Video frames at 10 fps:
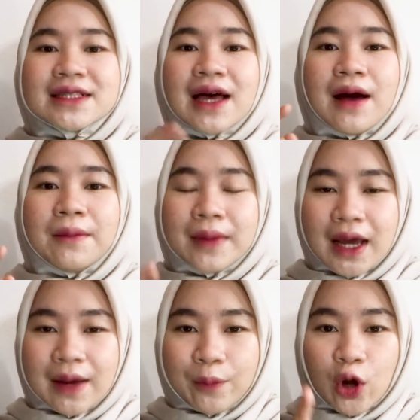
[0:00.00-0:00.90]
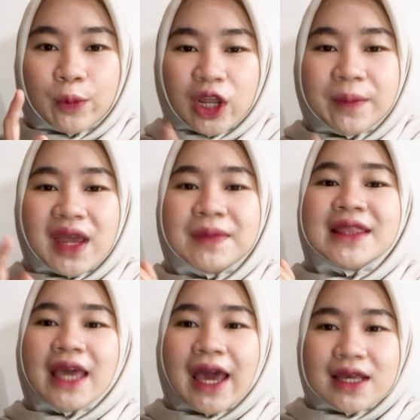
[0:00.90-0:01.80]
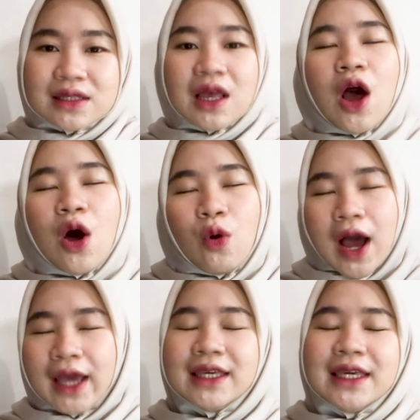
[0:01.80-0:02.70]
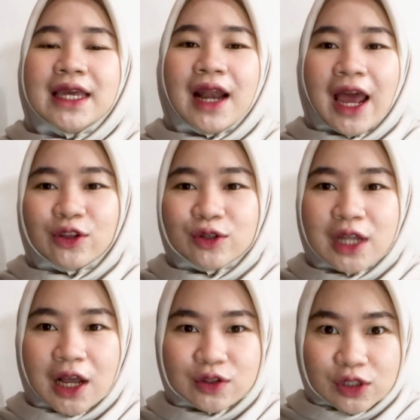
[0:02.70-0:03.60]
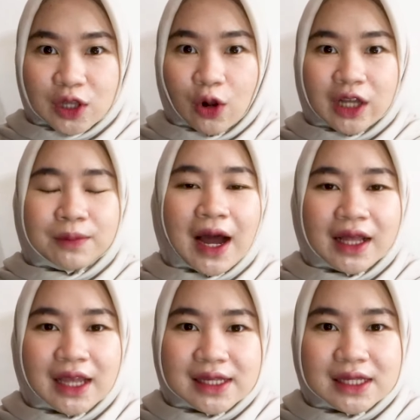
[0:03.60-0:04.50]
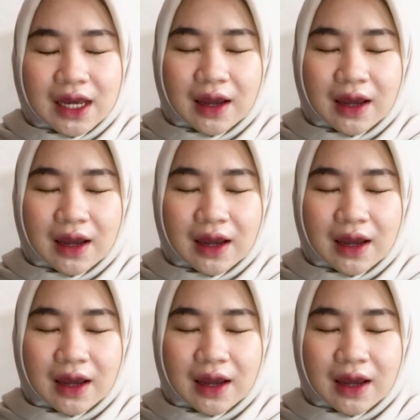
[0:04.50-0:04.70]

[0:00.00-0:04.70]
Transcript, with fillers: sama produk-produk yang pakai BTS wah gila itu sih langsung sold out banget gak sih